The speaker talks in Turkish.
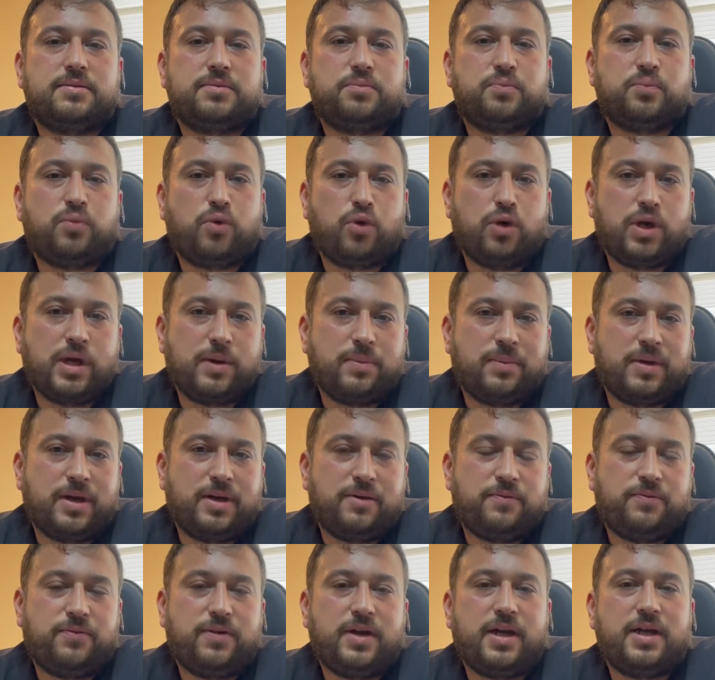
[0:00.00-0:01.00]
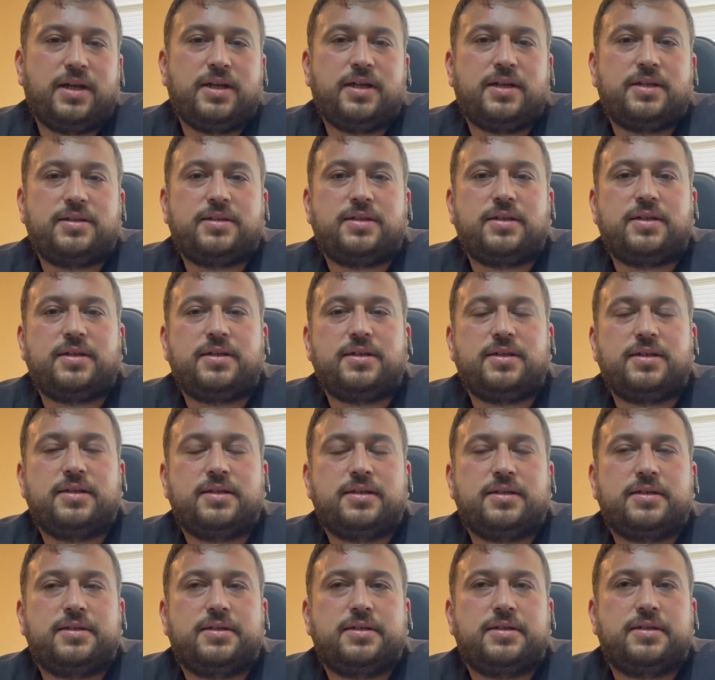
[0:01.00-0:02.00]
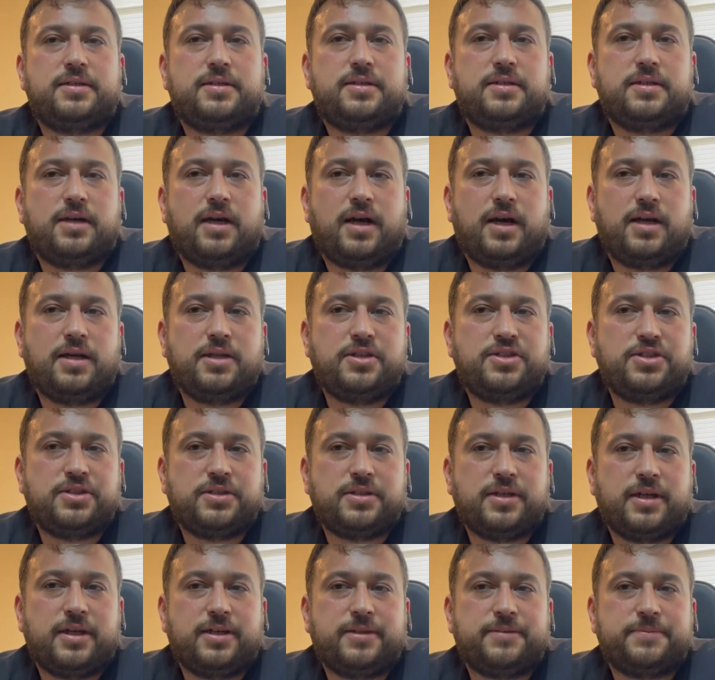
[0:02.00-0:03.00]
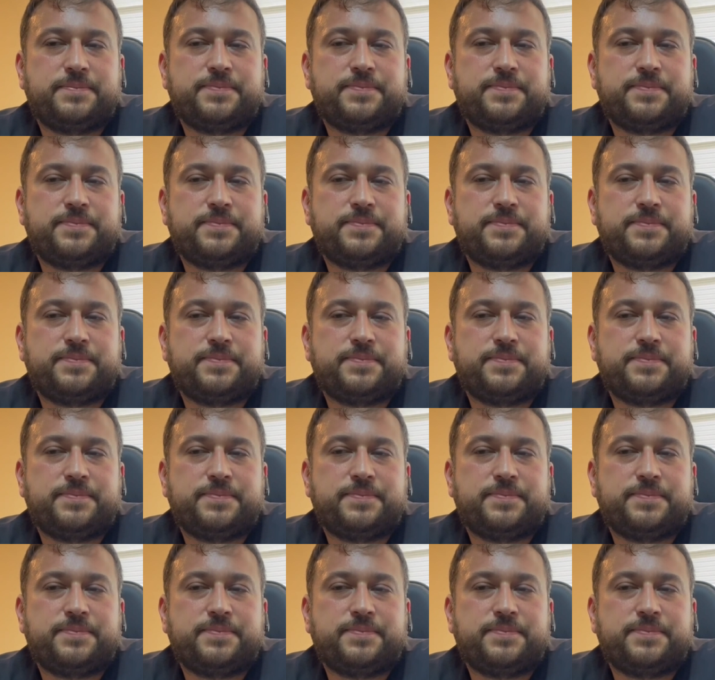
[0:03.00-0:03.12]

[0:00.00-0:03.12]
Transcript: boyama faaliyetleri e, haricinde